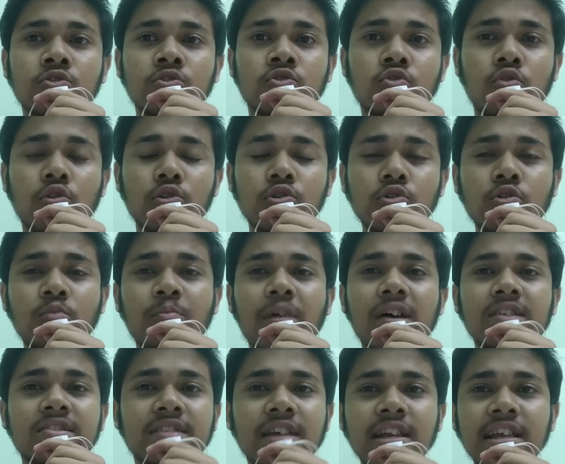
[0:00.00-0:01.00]
ছোট ছোট
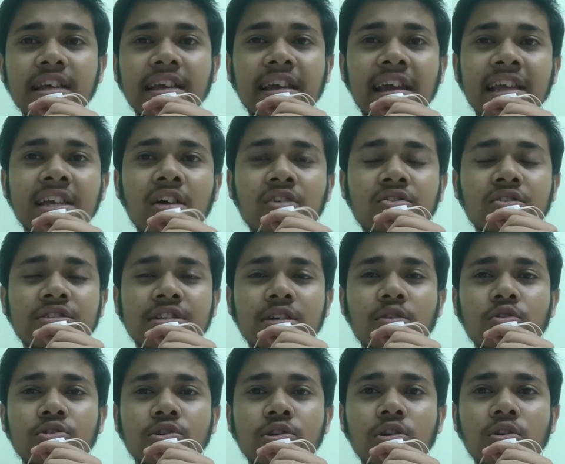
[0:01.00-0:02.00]
পাস খেলে এগিয়ে যাওয়ার চেষ্টা
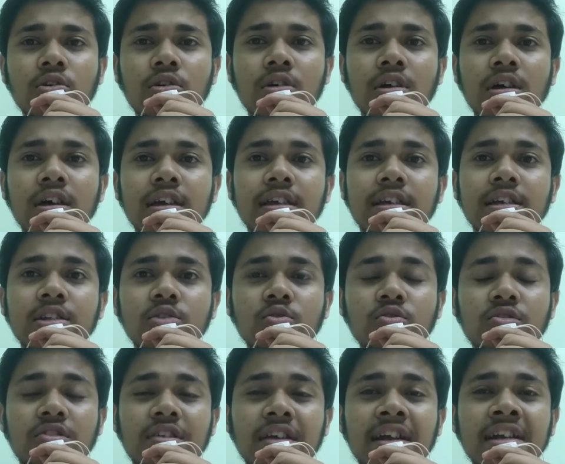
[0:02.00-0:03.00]
করছিল কিন্তু
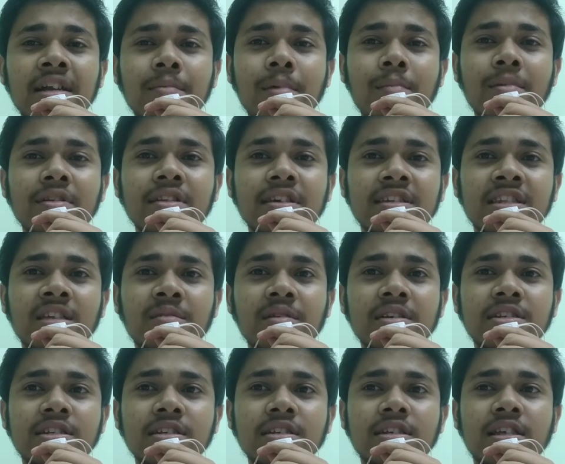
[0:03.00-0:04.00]
সেকেন্ড হাফে আমরা দেখতে
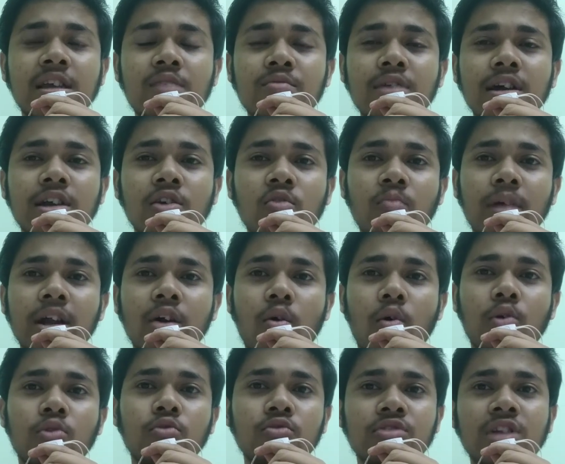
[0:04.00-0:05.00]
পেয়েছি কেউ না কেউ মানে
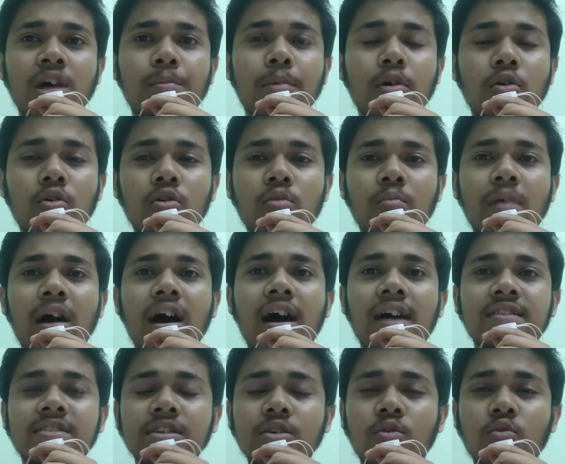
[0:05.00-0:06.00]
অনিরুদ্ধ থাপা হোক বা
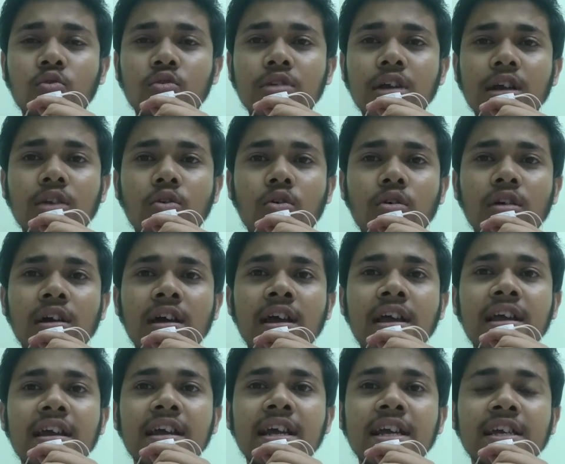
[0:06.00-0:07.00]
আশিক কুরুনিয়ান হোক
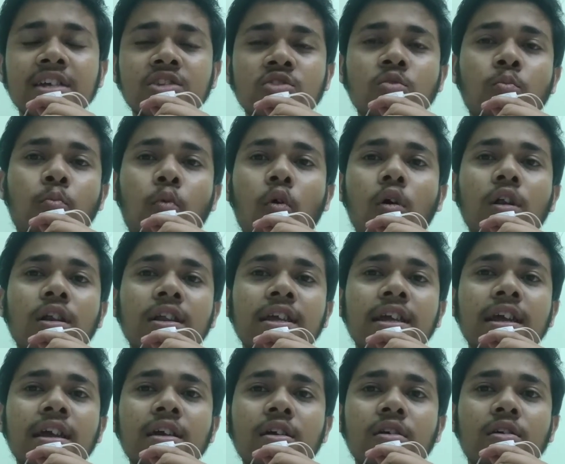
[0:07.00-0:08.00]
এরা কিন্তু বল
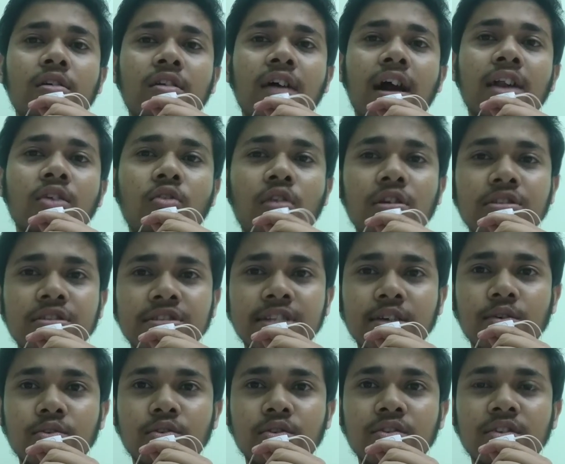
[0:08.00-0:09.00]
নিয়ে রান করার
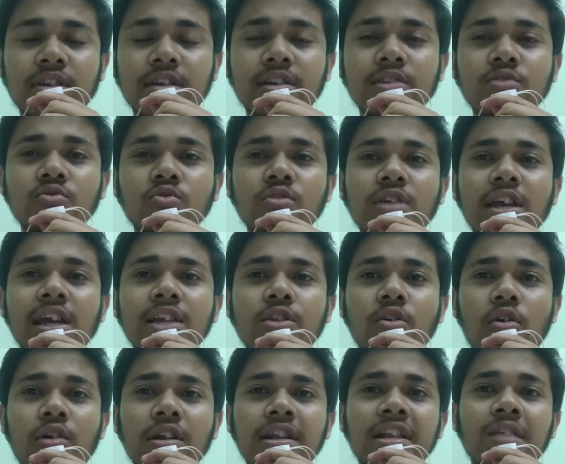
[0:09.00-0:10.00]
চেষ্টা করছিল সেটা কিন্তু এই
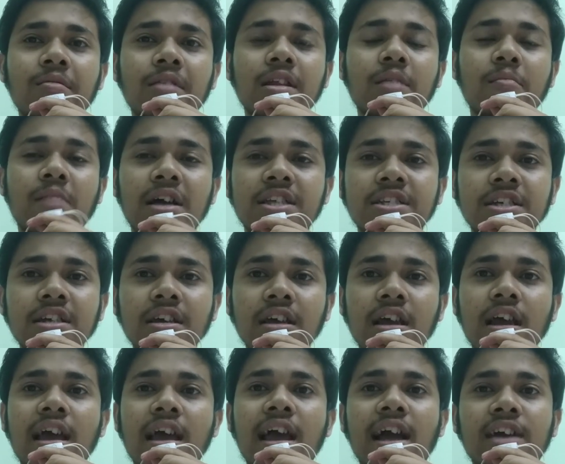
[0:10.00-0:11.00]
ধরনের লেভেলের ম্যাচে
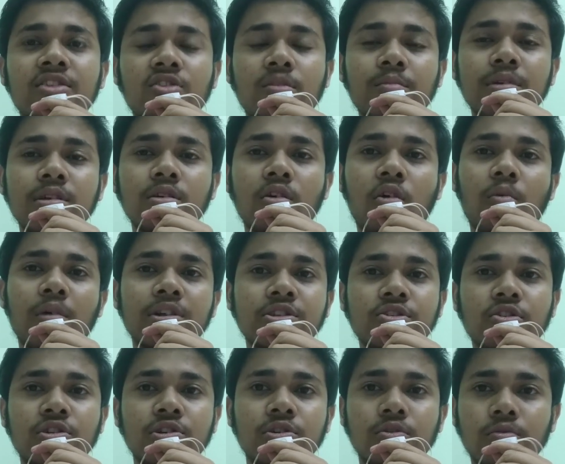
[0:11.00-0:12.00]
একদমই
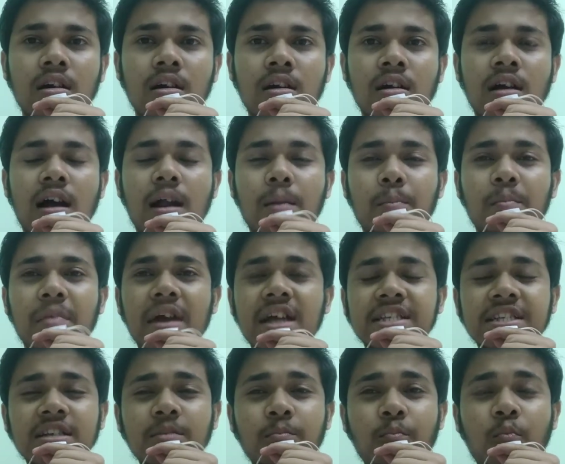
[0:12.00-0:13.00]
অবাঞ্ছনীয় আর
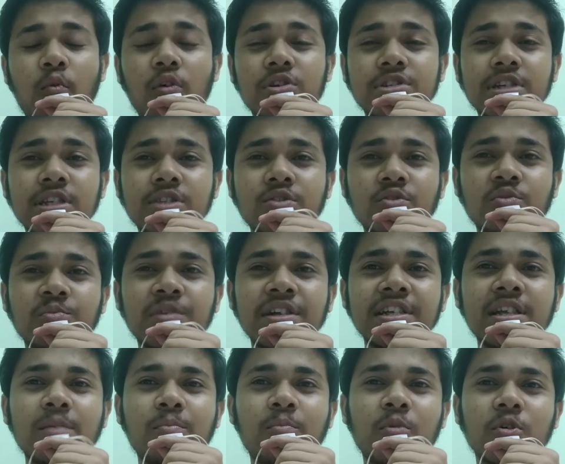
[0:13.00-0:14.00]
ম্যাচের পঁচাত্তর
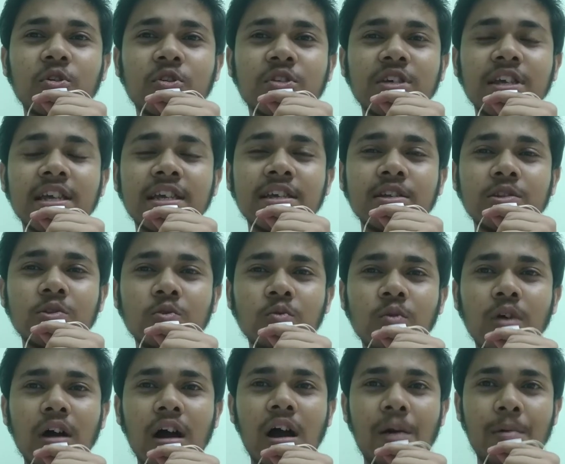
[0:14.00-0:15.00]
মিনিটের পর থেকে কিন্তু
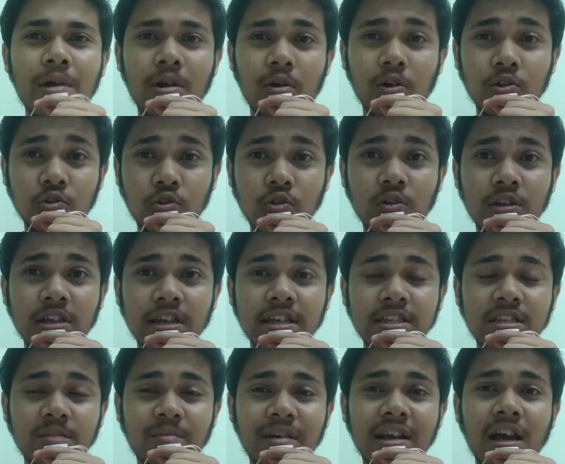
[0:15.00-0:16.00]
আমার অন্তর
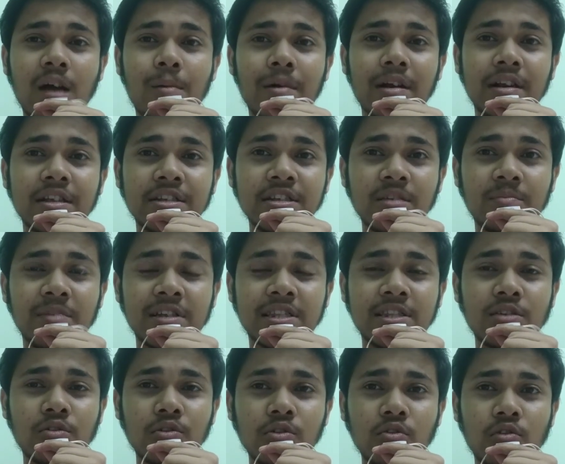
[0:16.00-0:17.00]
লেগেছে মানে আমার নিজের
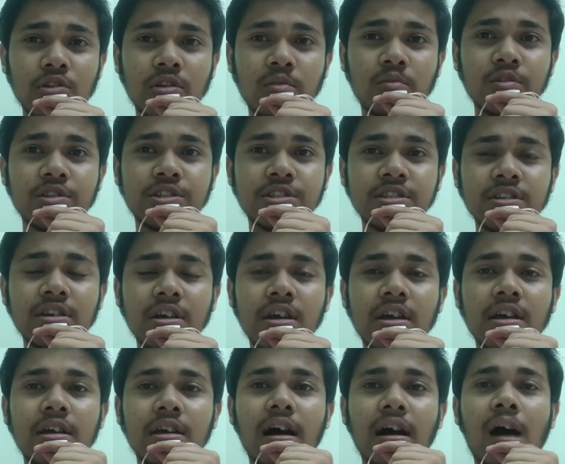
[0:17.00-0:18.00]
ব্যক্তিগত কথা বলছি
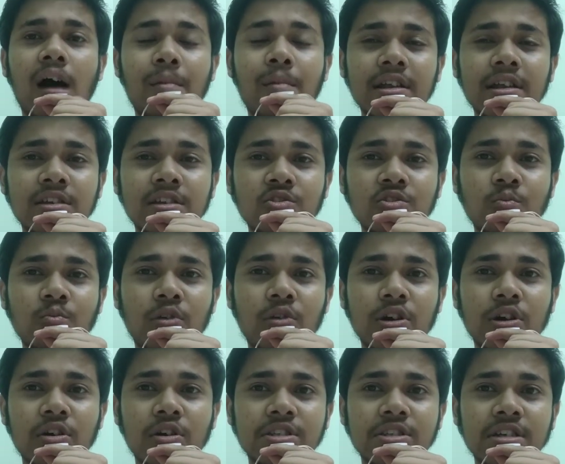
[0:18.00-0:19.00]
আমার কিন্তু
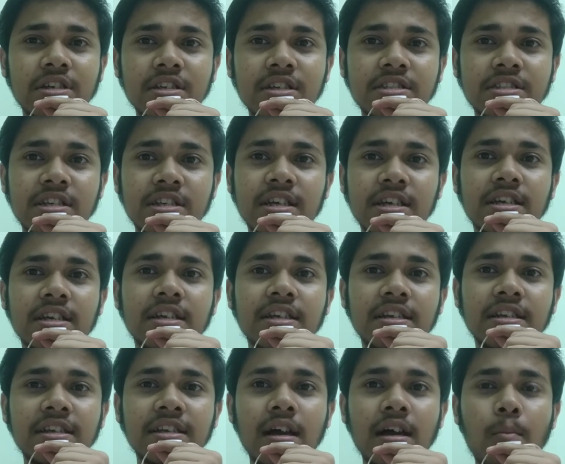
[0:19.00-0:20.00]
মনে হয়েছে যে
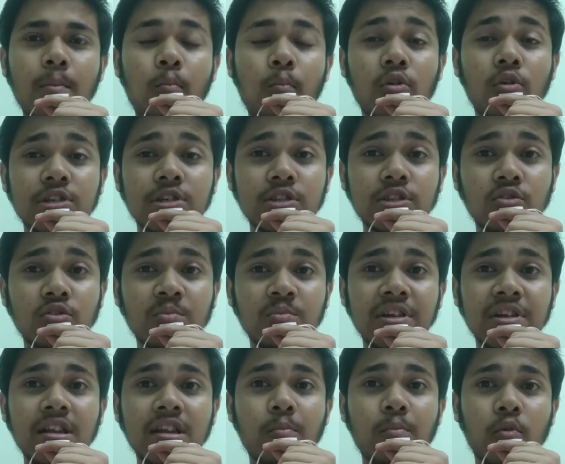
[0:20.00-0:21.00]
ইন্ডিয়া পঁচাত্তর
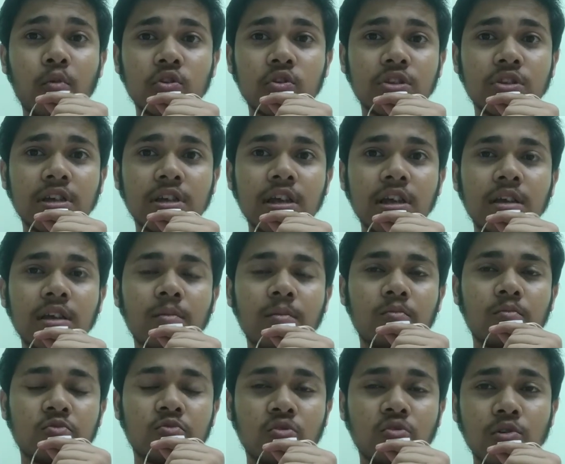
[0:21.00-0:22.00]
মিনিটের পর থেকে
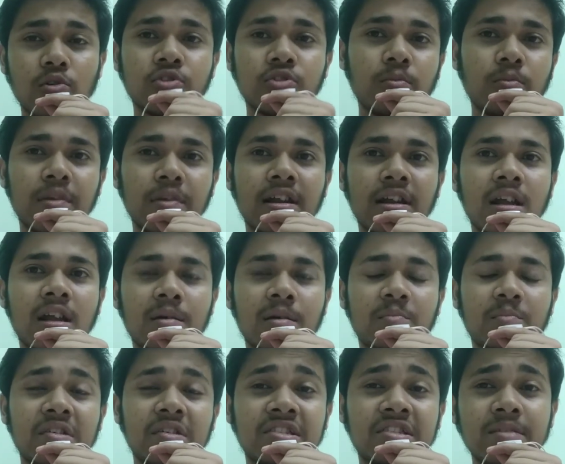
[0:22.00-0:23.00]
সমস্ত প্লেয়ার
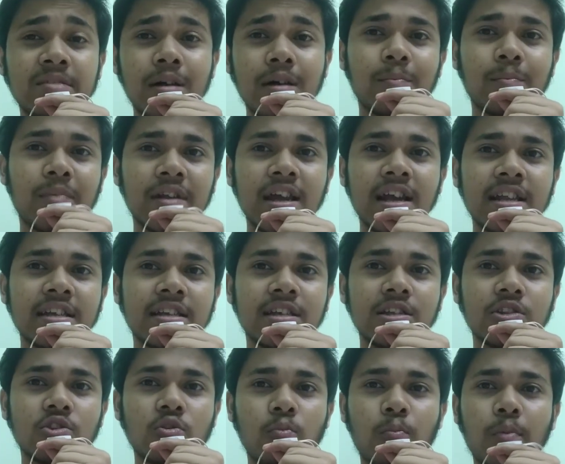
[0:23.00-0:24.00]
মানে বেশিরভাগ প্লেয়ারই
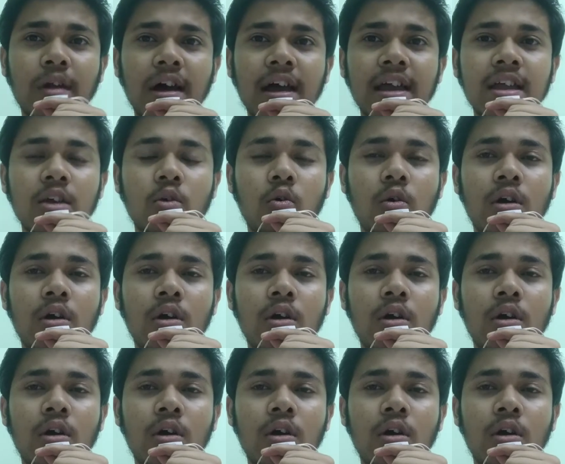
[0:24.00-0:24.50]
কিন্তু প্রায়